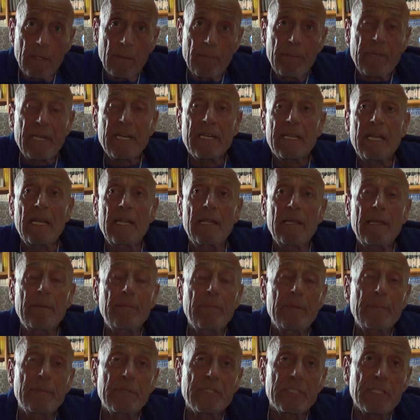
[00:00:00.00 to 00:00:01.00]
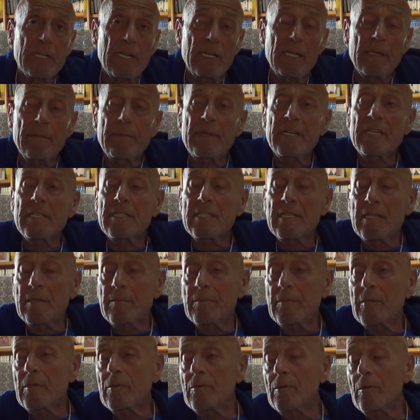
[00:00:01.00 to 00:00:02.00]
perché gli pipistrelli per
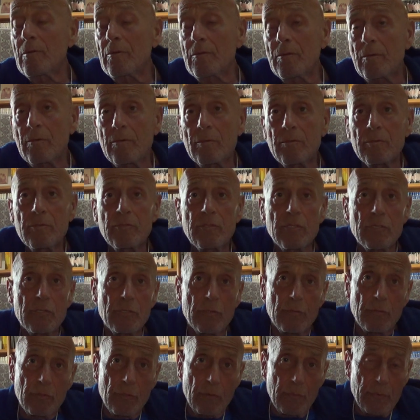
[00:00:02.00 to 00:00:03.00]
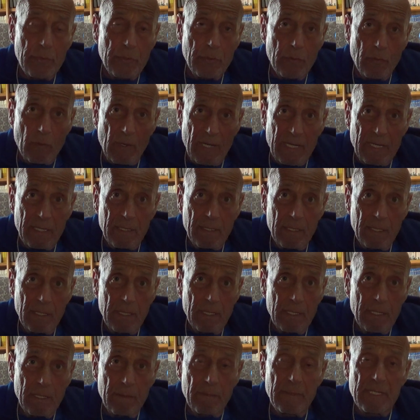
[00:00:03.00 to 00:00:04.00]
esempio non, non ci sono più qua,
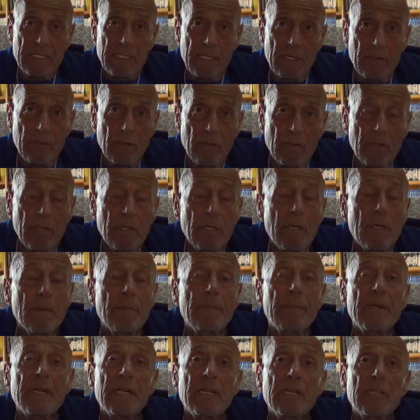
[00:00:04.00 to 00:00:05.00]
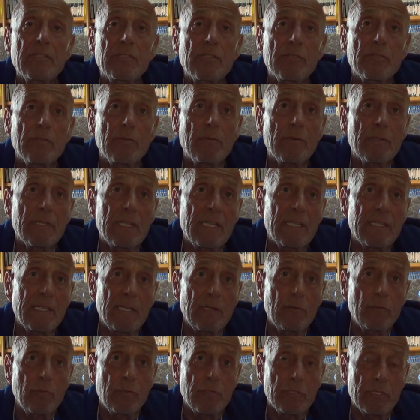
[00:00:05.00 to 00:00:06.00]
in mezzo a noi? Perché ci sono tante
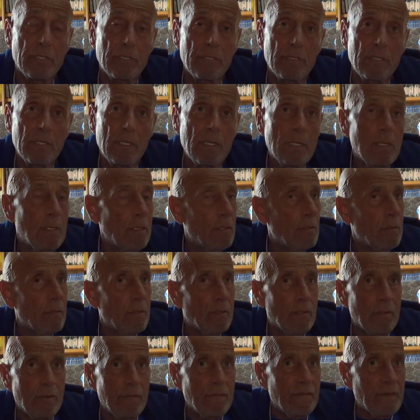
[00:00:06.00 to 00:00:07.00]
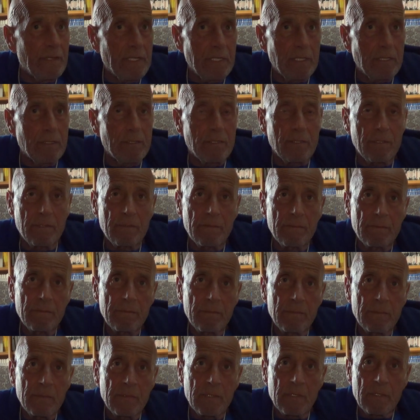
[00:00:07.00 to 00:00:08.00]
luci, loro non vedono
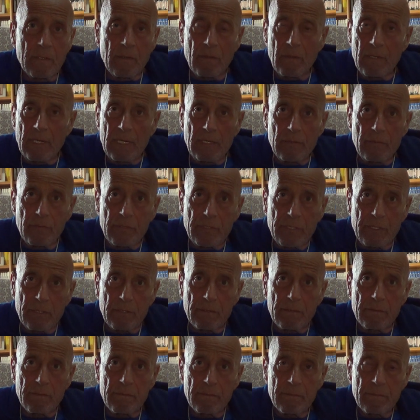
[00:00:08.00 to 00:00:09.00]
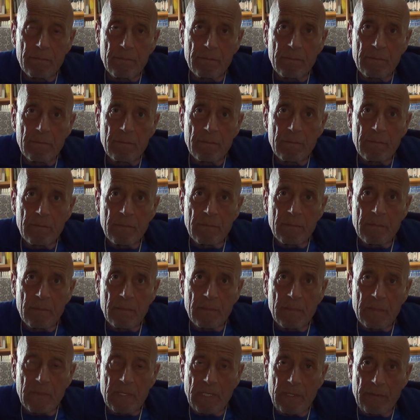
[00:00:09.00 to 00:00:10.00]
con la luce,
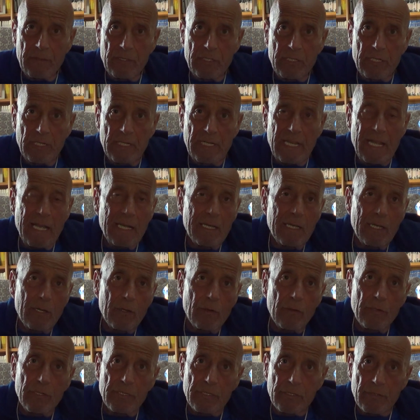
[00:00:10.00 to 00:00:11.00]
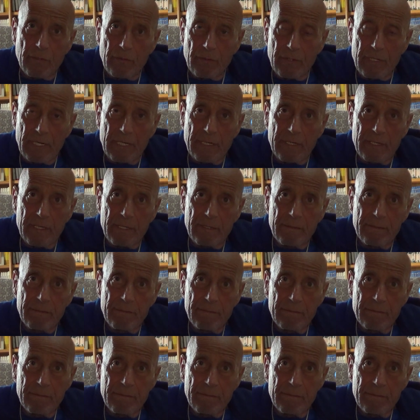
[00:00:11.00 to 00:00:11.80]
capisci? Neanche con i sonar.